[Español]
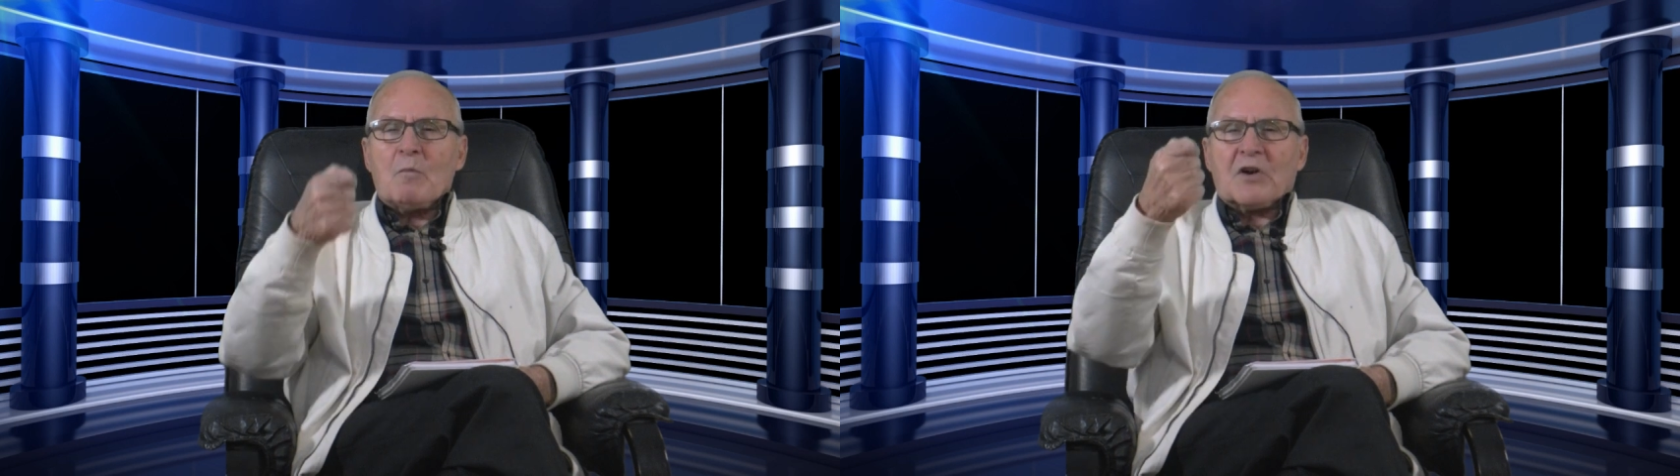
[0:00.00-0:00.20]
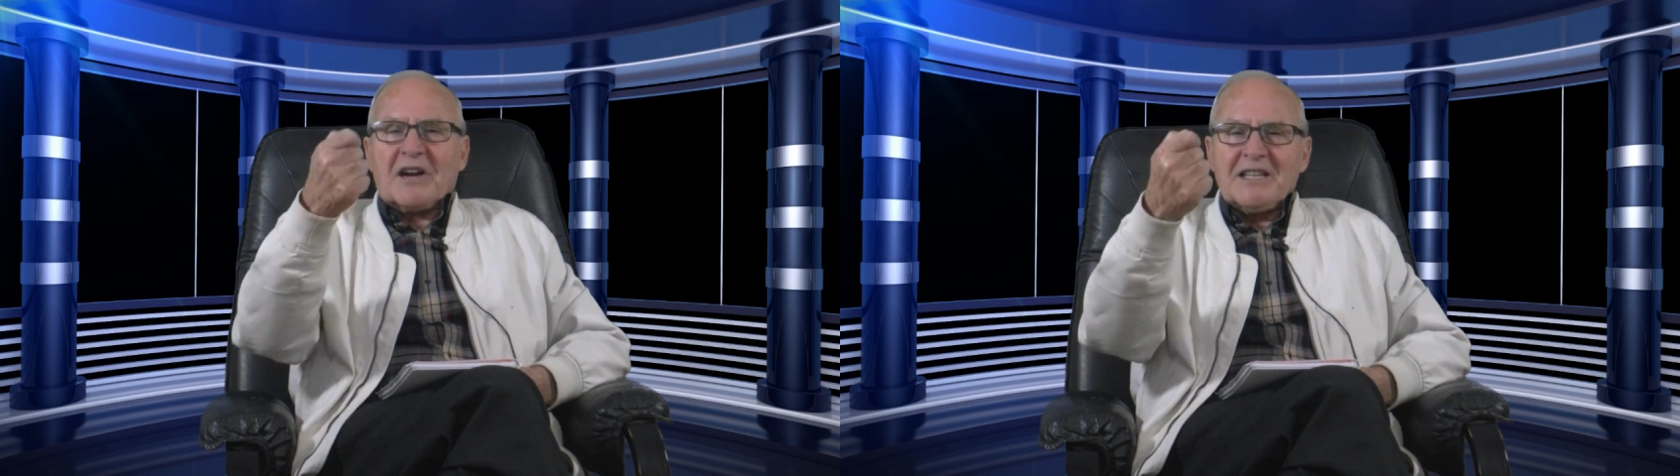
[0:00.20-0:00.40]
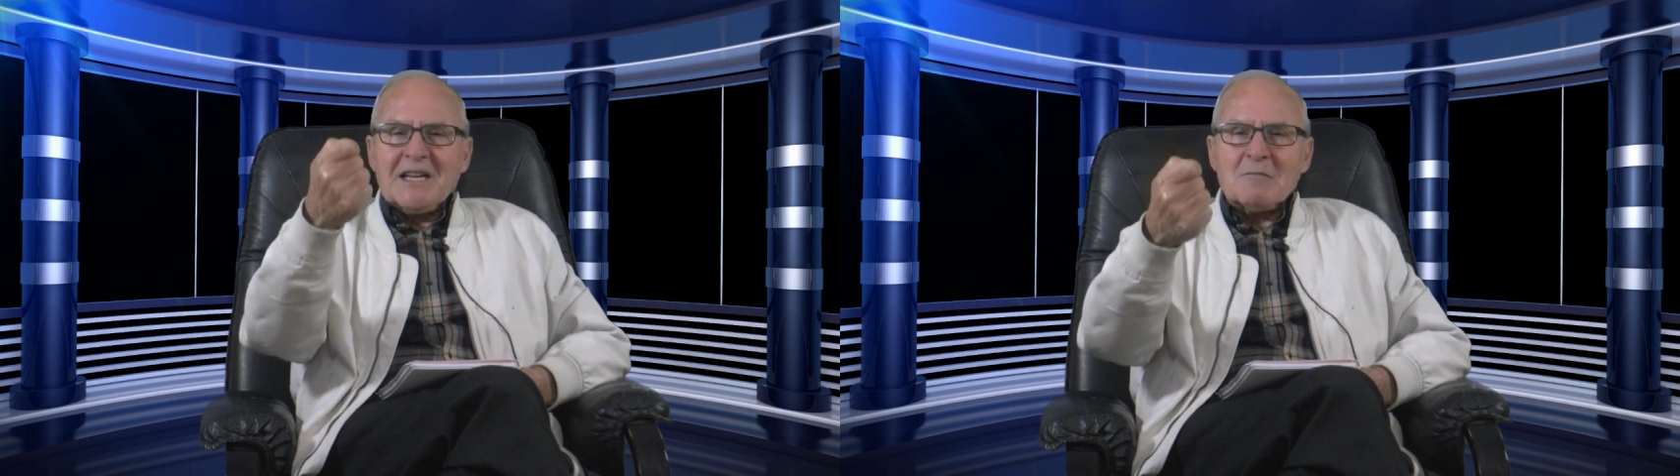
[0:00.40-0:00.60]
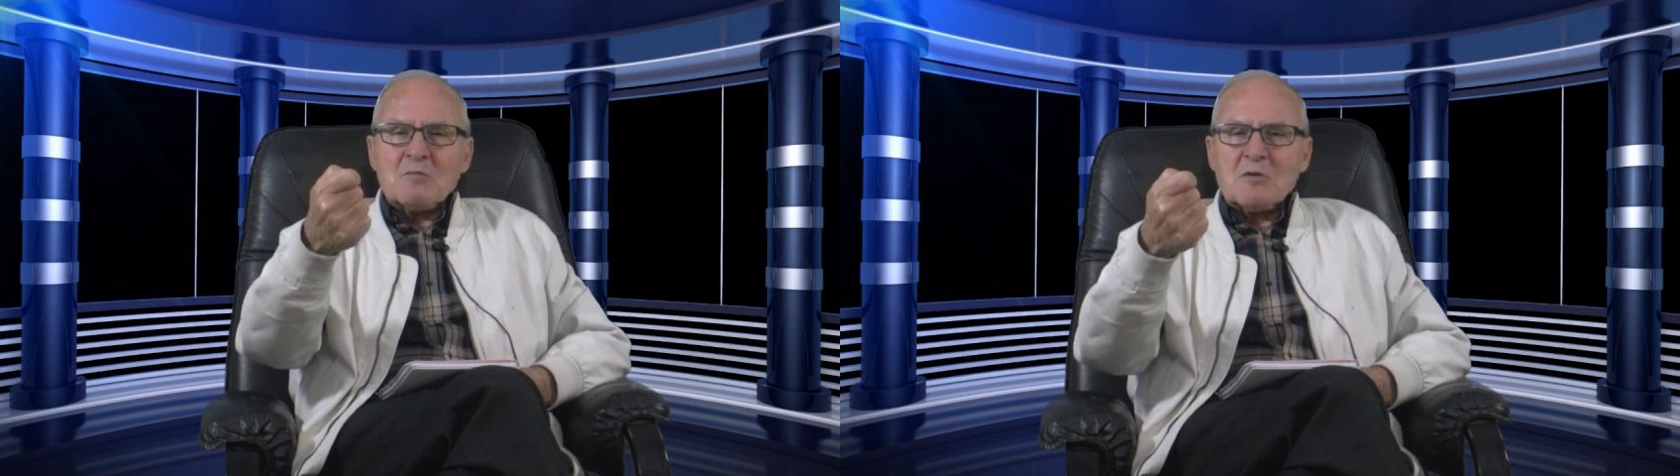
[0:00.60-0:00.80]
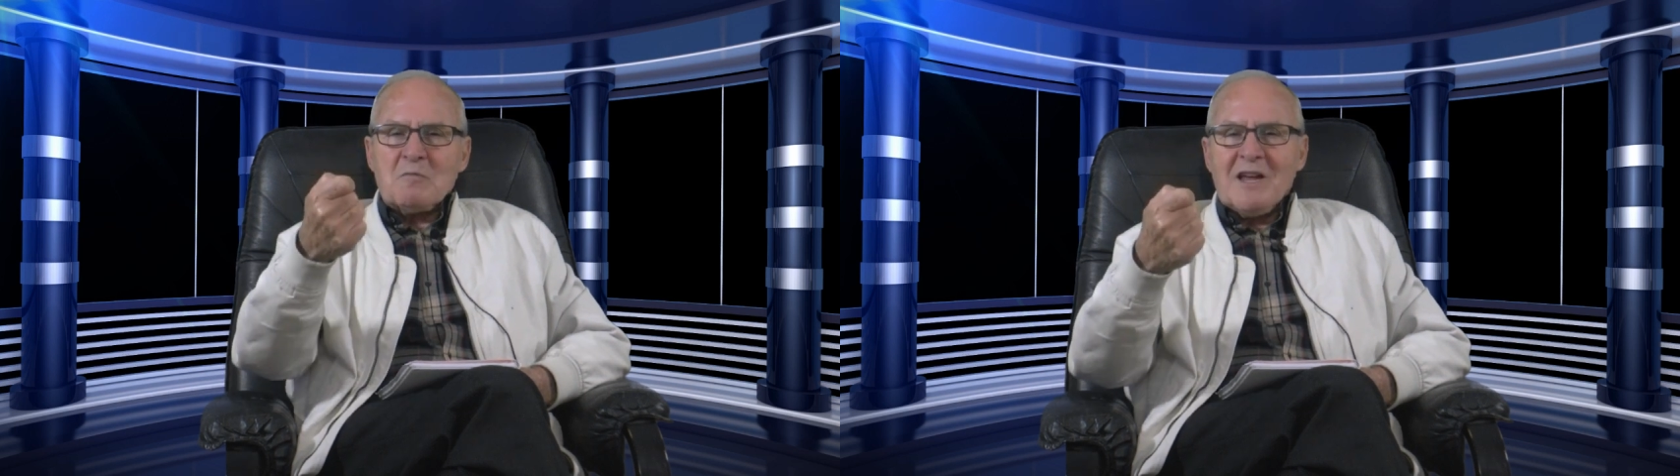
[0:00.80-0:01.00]
¿Por qué
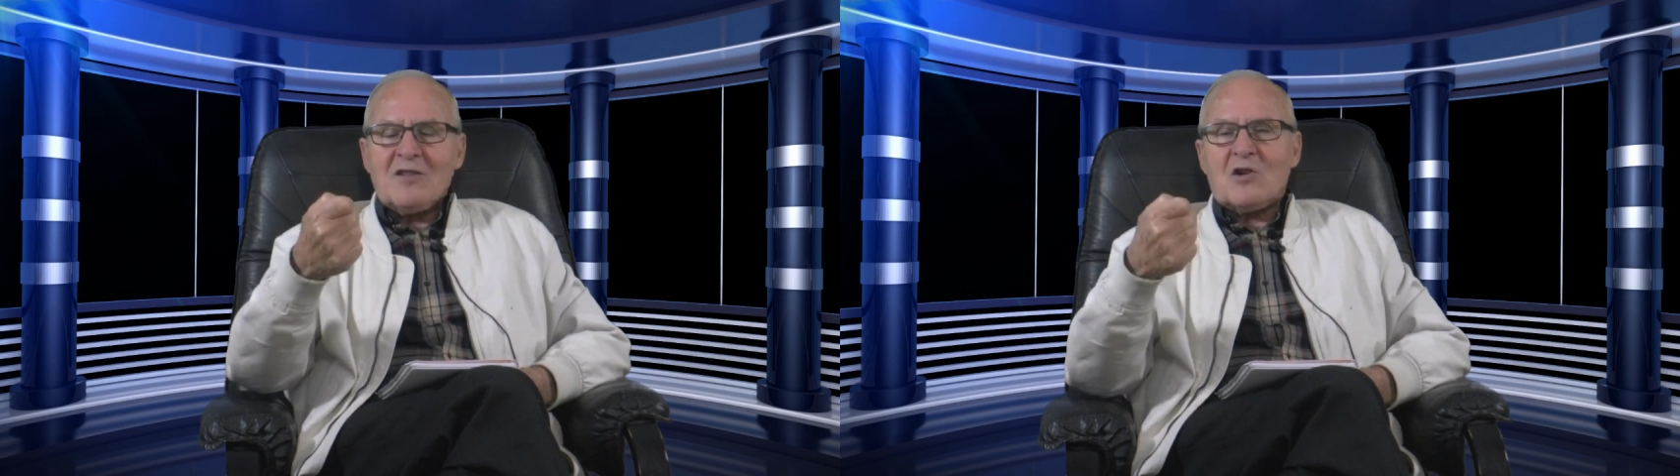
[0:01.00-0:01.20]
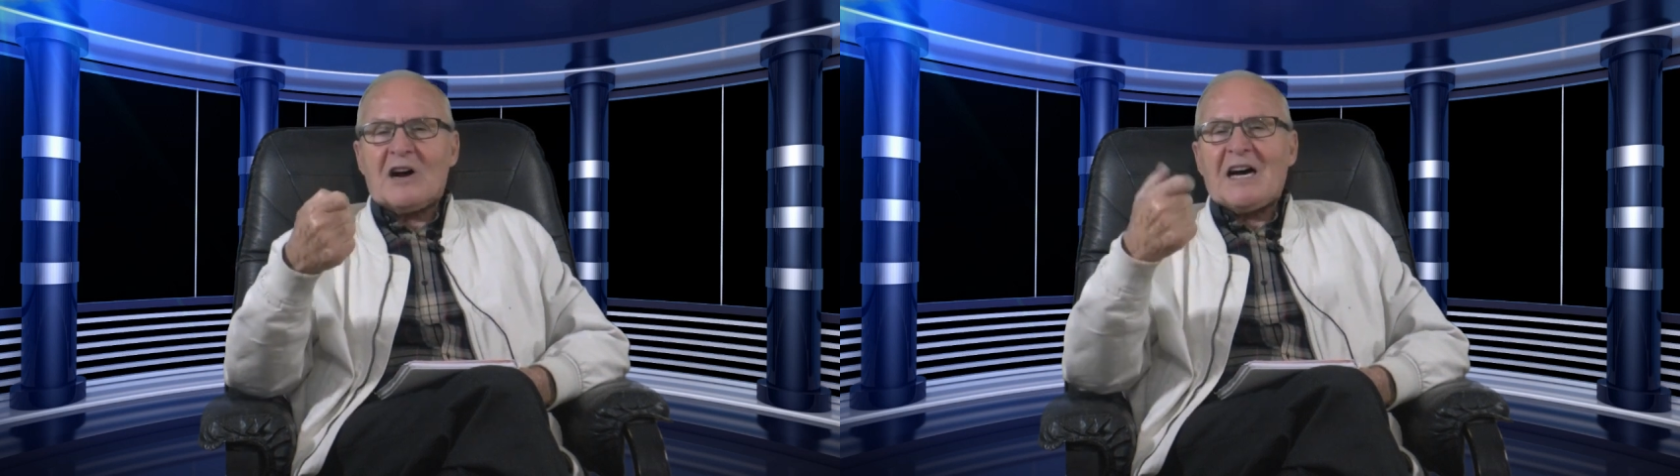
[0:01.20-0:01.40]
tenemos miedo